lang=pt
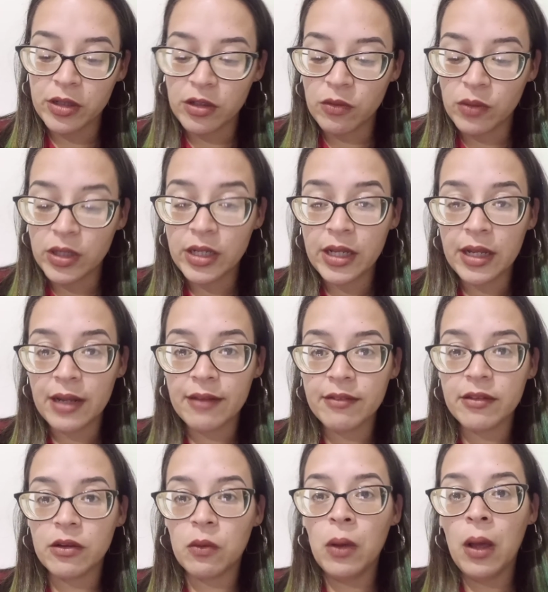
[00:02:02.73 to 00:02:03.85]
tranquilo tranquila em
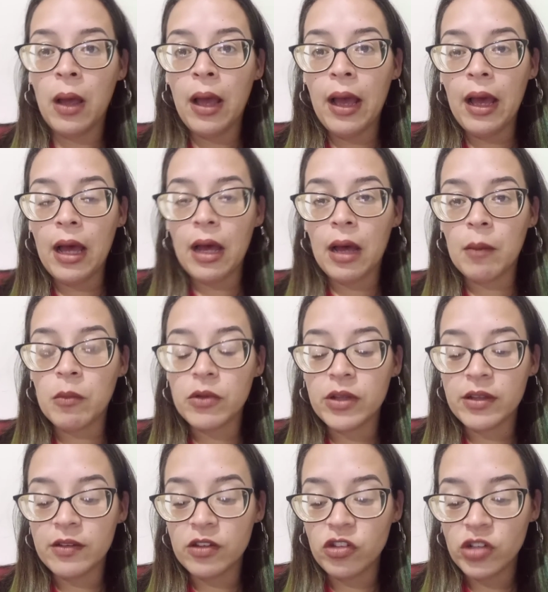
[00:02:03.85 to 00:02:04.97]
relação à
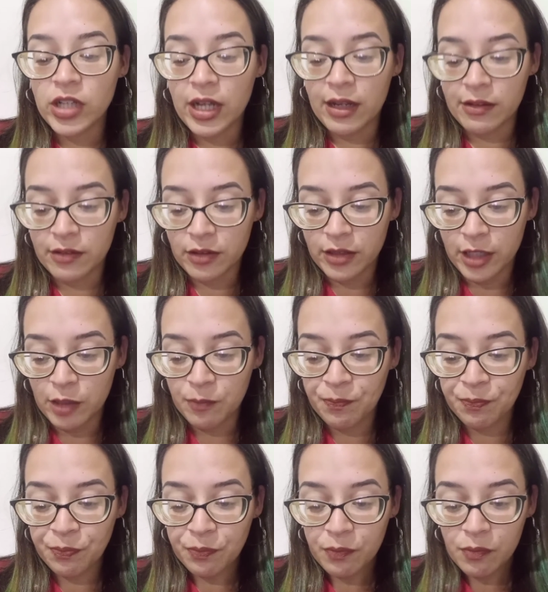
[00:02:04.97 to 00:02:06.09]
mudança de casa, tá?
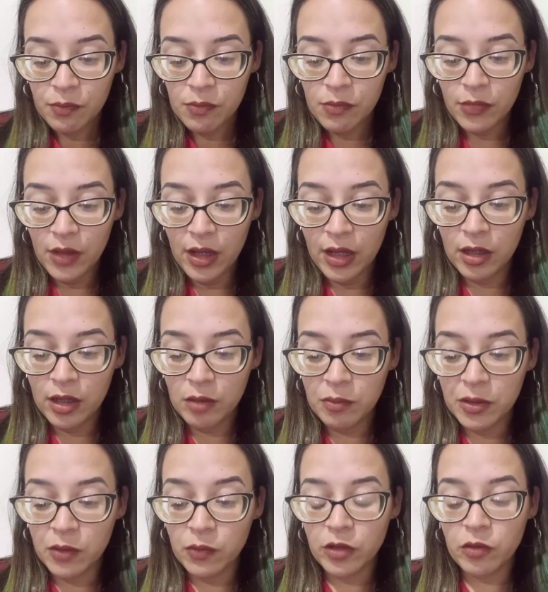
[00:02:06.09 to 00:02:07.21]
Ah,
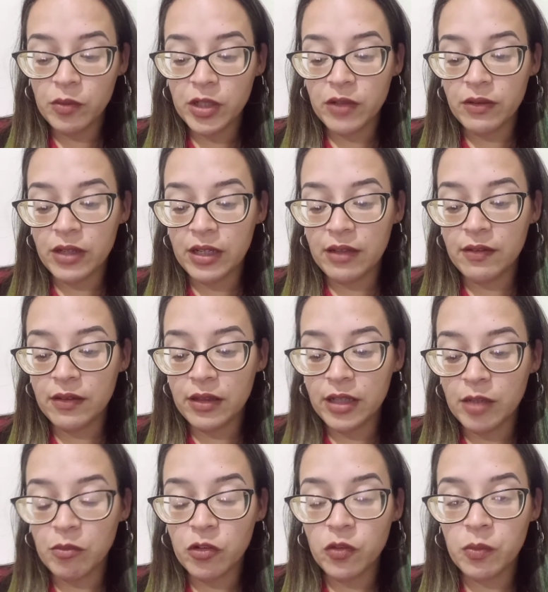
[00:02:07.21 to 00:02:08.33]
pergunta número 3, se
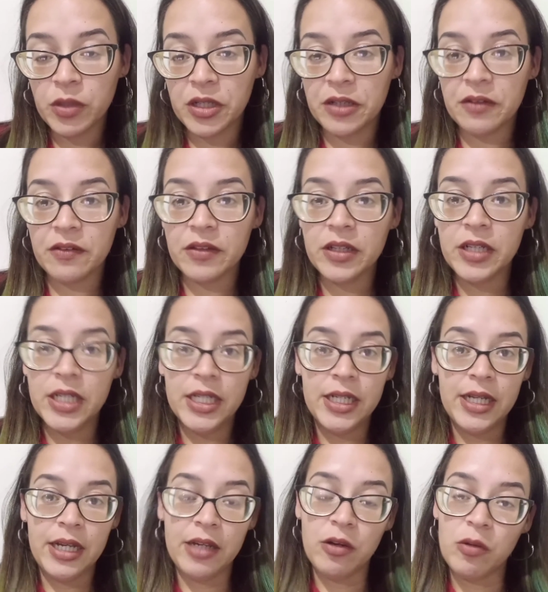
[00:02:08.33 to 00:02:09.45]
temos planos.
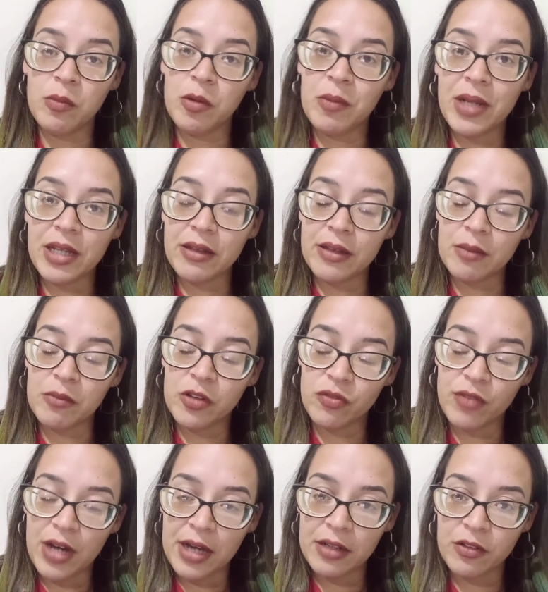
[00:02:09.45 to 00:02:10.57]
Eu e meu marido temos
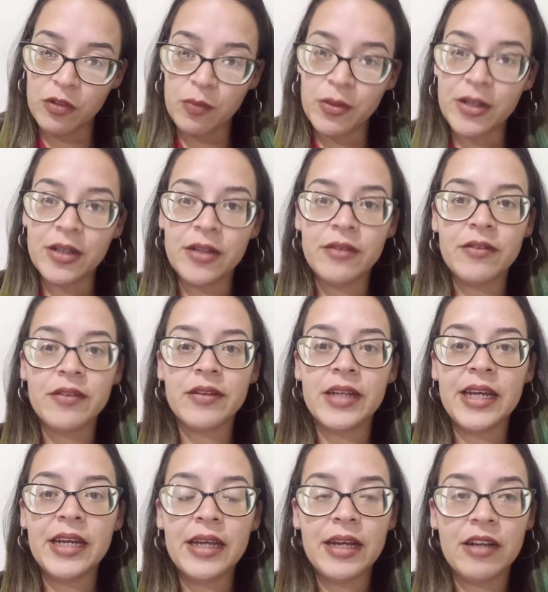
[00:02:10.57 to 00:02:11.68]
vários planos,
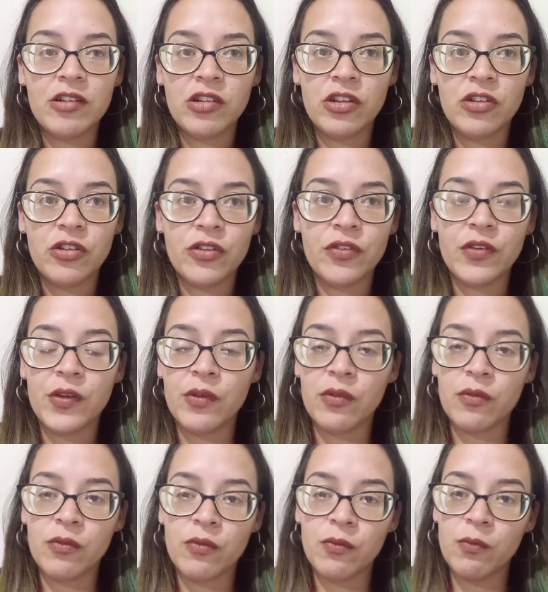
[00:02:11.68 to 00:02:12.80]
né? A gente
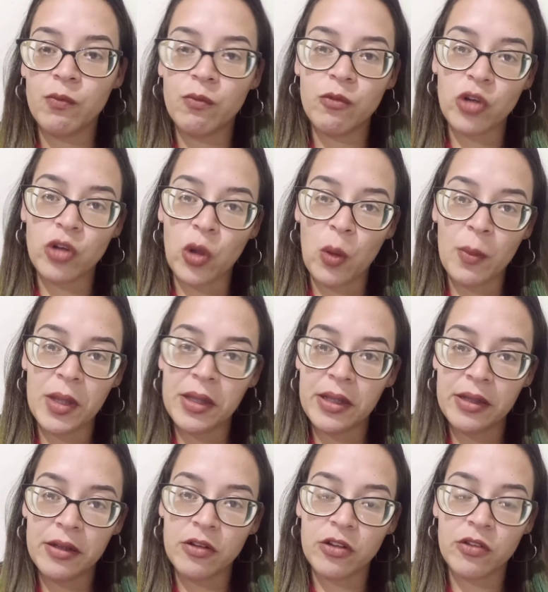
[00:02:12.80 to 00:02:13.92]
assim, só comenta
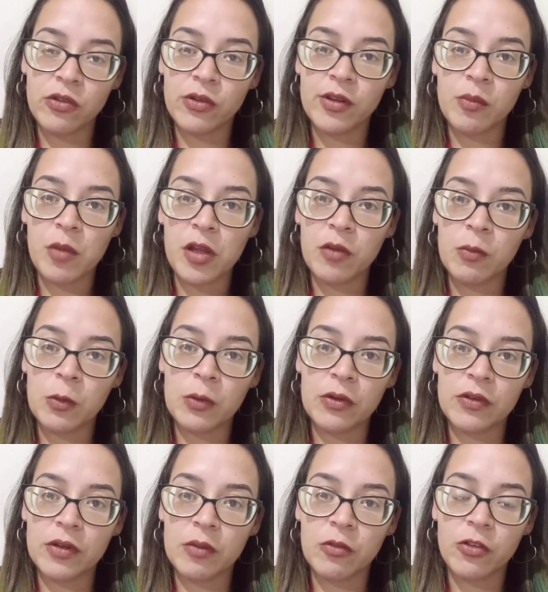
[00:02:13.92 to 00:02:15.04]
entre nós dois mesmo, não
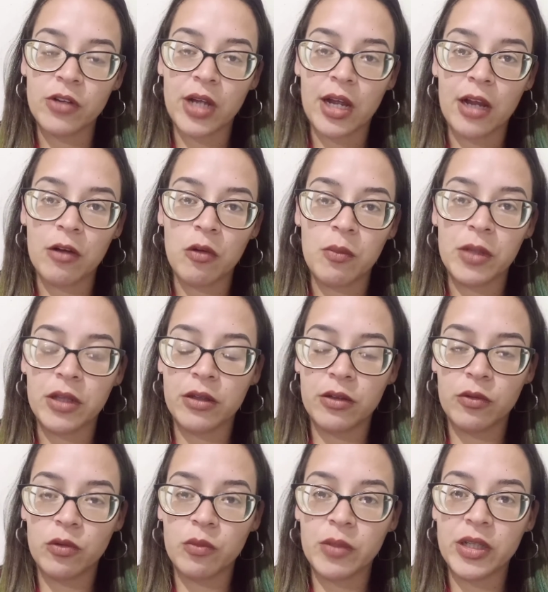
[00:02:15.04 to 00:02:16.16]
gostamos de ficar
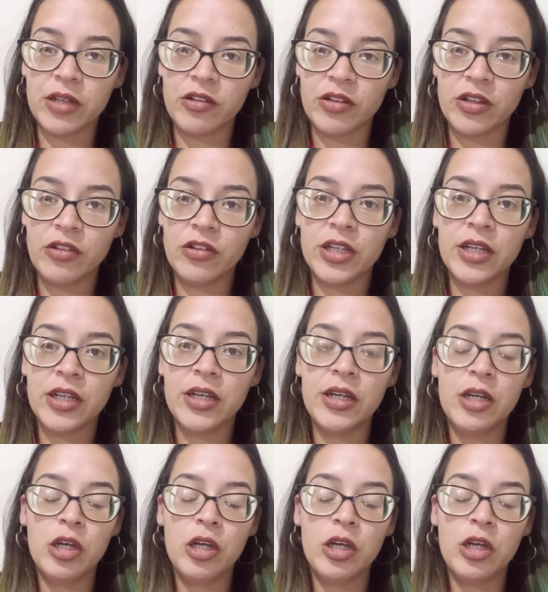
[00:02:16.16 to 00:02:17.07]
comentando com muita gente, né?